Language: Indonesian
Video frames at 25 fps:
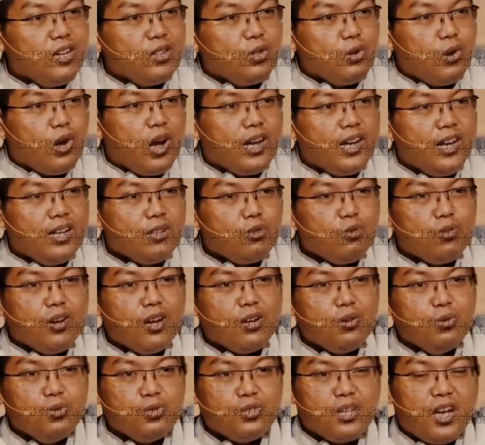Sunan
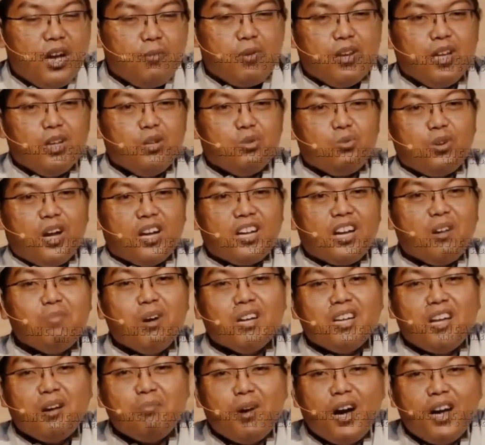Kalijaga
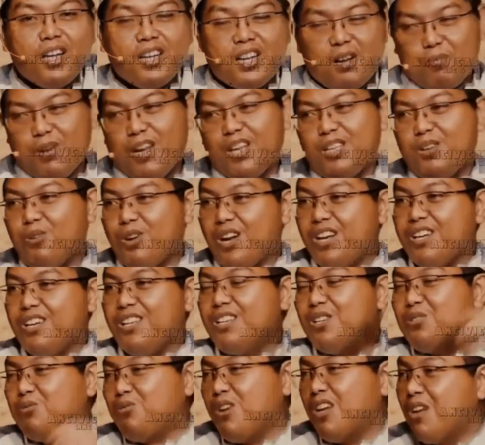adalah
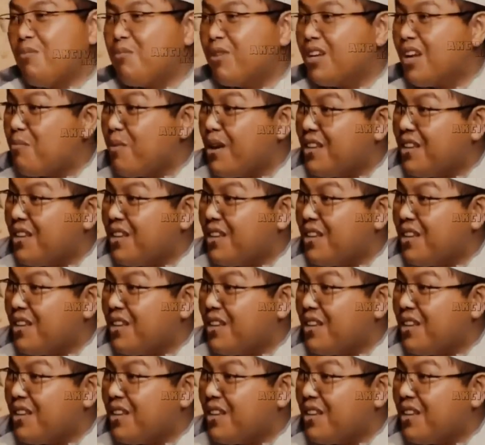wali setan.